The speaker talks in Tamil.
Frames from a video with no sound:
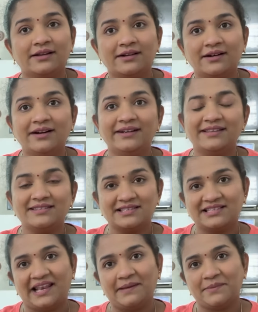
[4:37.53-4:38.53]
கர்டன்ஸை
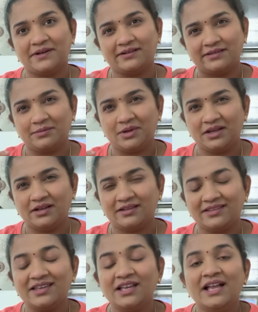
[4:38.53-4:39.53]
செலக்ட் பண்ணுறது அப்படிங்கிறது